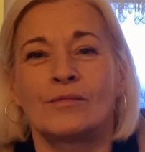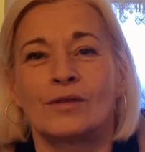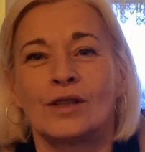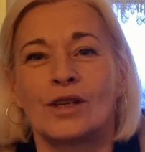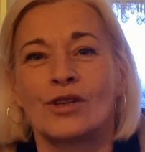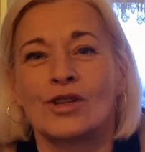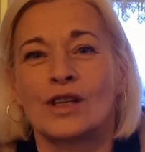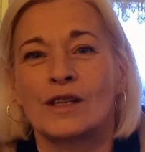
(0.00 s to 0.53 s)

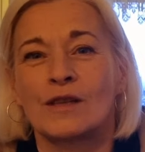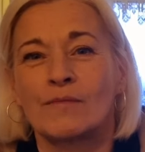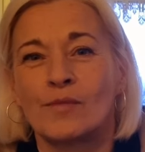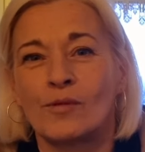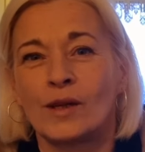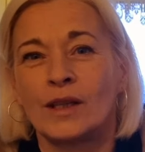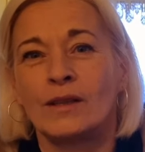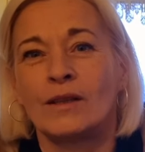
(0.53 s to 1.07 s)
też jest
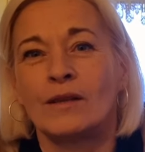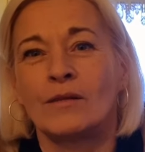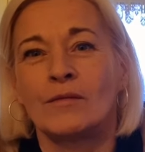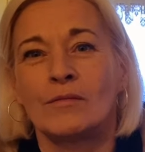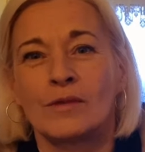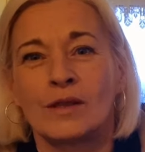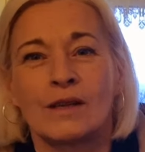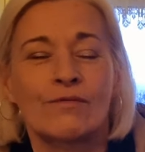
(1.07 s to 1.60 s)
płynny,
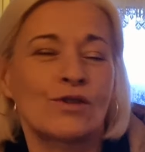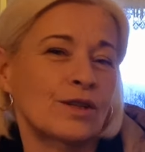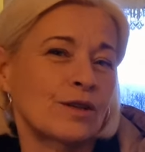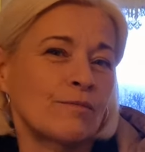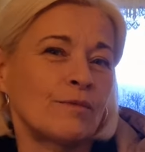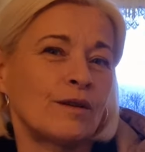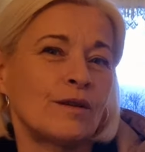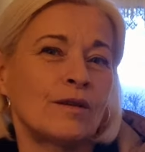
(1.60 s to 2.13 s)
zawsze
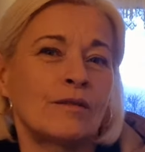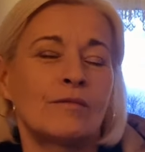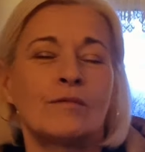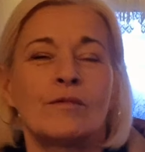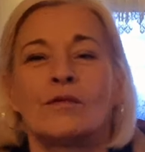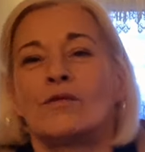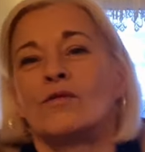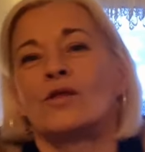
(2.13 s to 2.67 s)
sobie
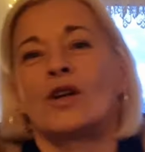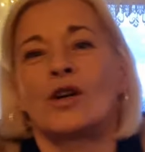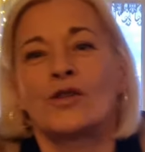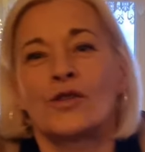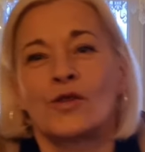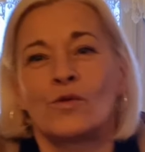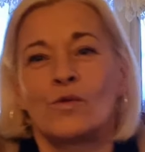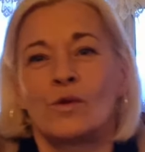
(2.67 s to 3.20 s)

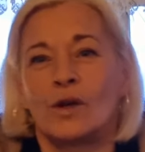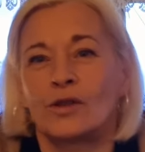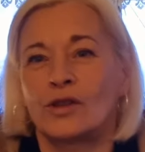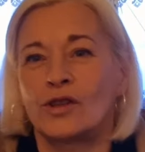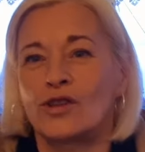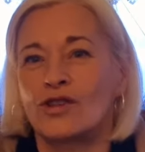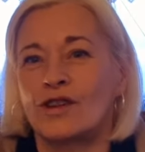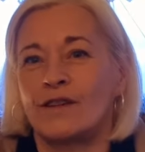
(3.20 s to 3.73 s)
rosół
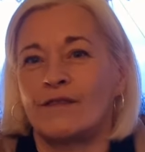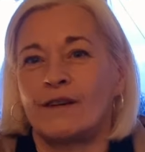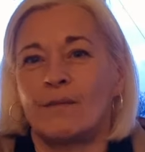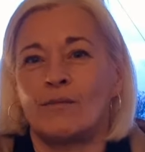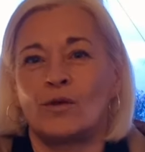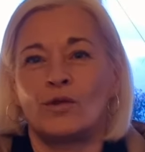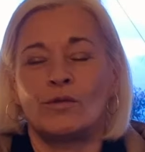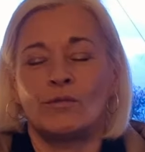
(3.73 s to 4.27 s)
odgrzewam,
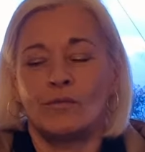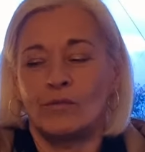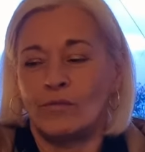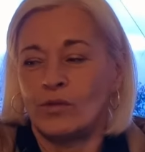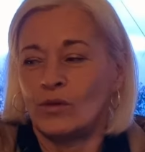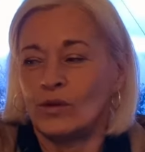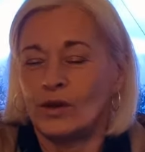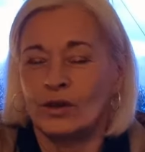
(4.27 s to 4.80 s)
mój
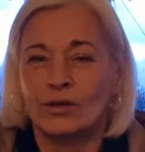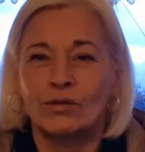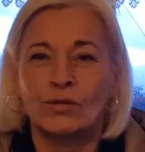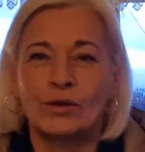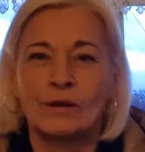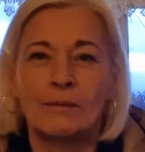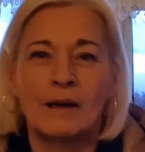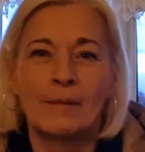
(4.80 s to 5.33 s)
bulion,
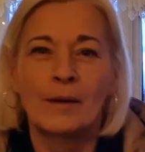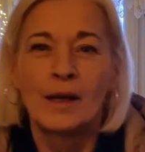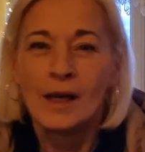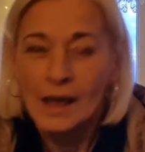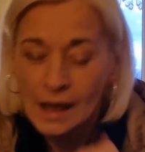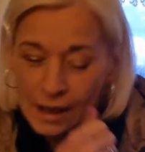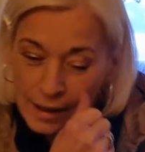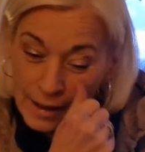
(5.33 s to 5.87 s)
który mam
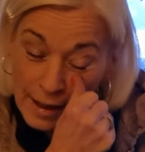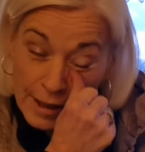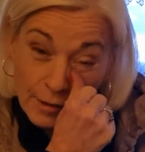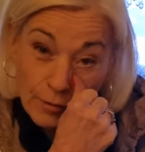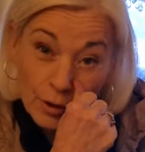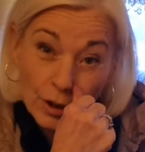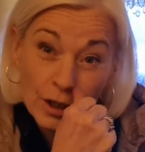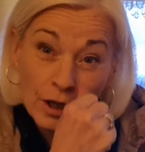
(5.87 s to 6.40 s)

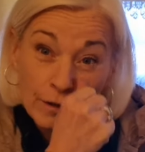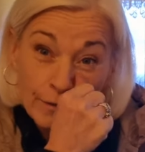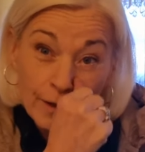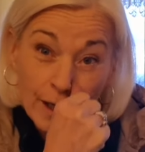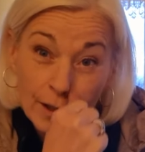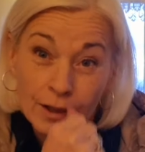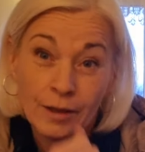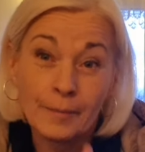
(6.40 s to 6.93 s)

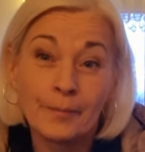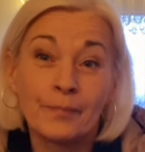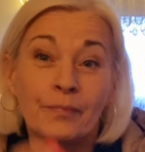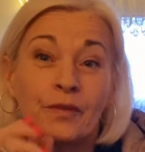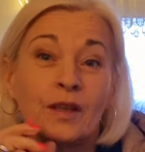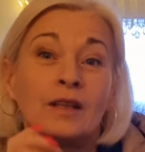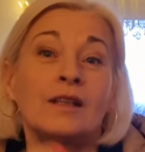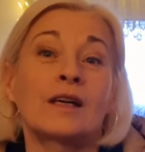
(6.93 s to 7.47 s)
zasłoikowany
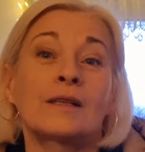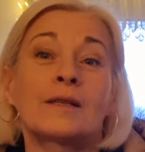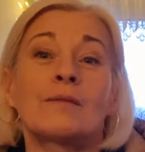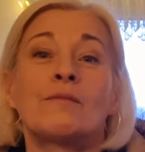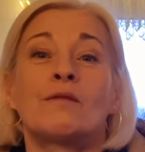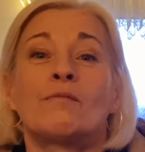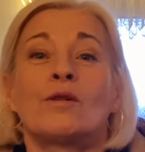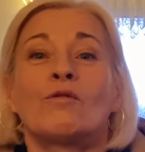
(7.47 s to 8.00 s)
i tak
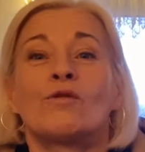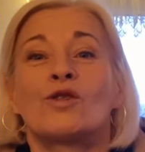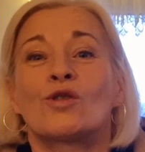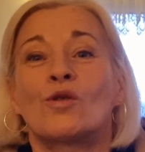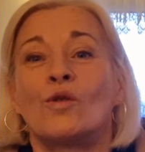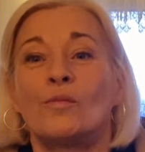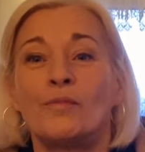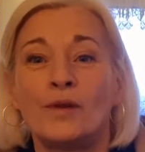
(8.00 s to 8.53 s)
sobie po
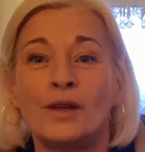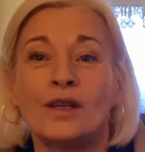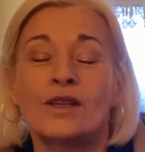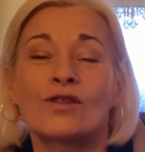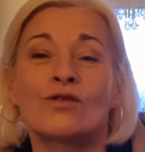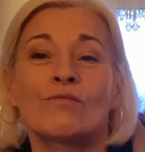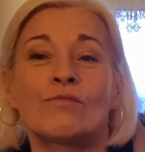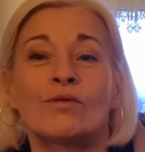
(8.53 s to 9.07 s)
łyczku
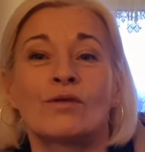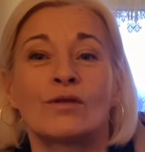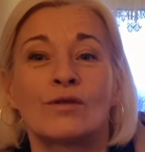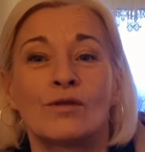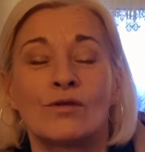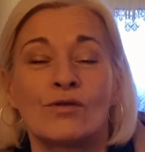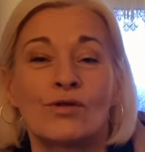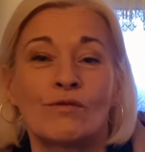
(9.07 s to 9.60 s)
piję,
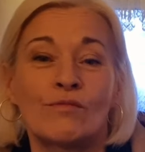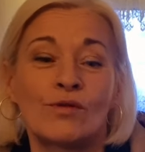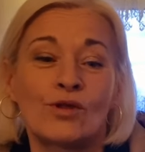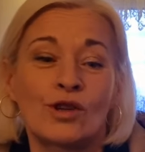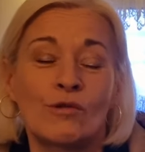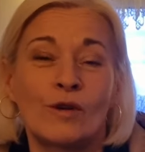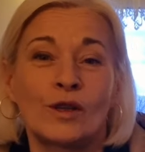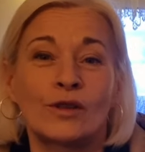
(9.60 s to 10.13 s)
żeby, żeby
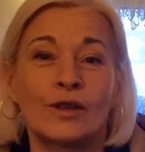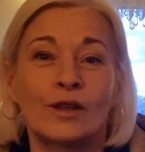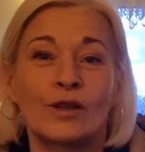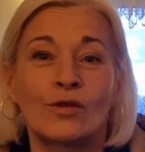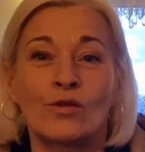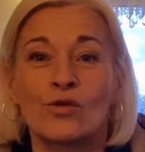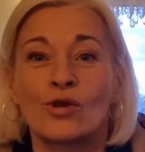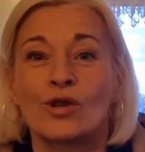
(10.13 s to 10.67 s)
żołądek
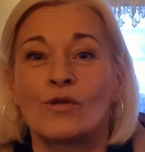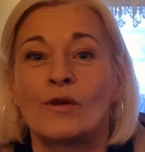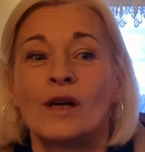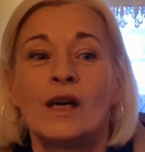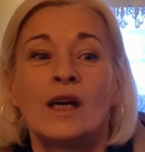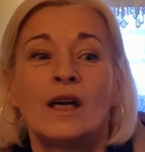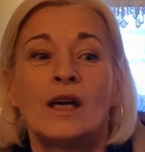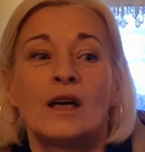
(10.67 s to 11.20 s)
ruszył
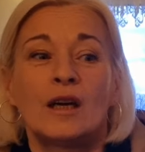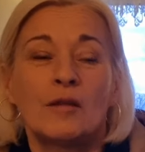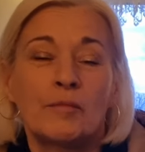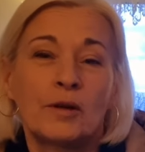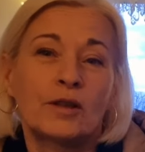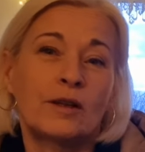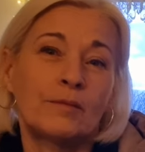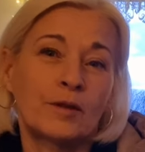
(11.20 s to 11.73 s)
i
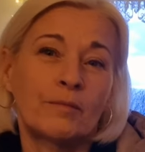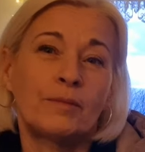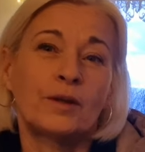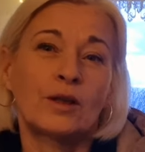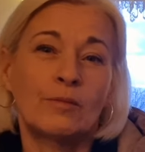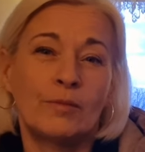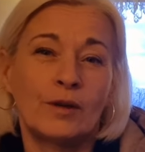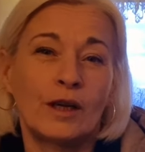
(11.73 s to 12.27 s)
potem
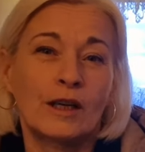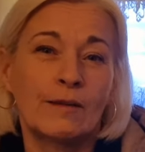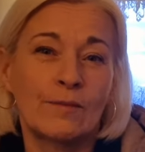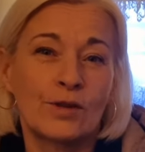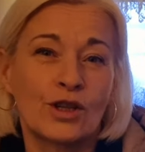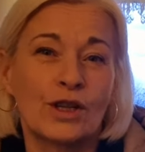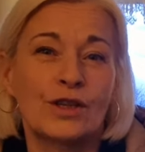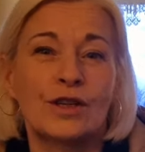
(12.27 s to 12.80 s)
dopiero po
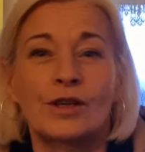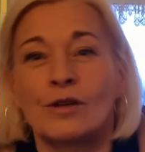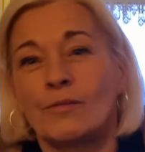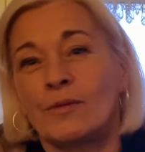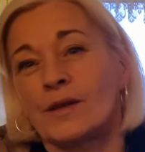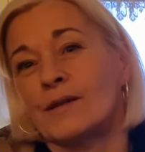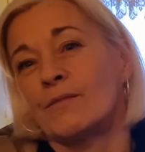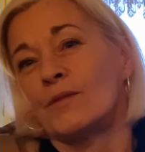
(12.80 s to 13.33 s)
jakimś czasie
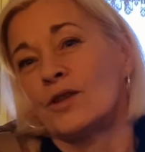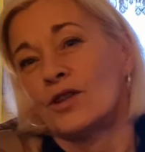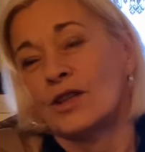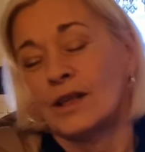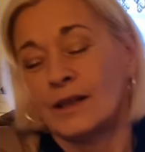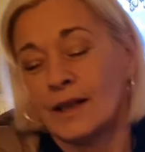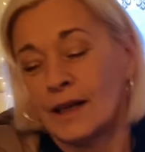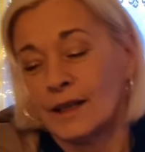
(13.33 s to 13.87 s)
robię sobie
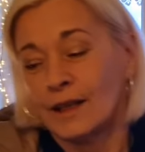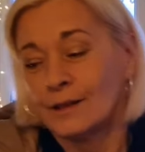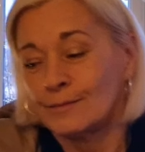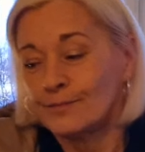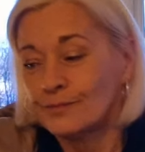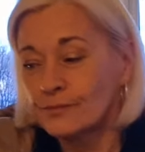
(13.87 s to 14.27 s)
śniadanie.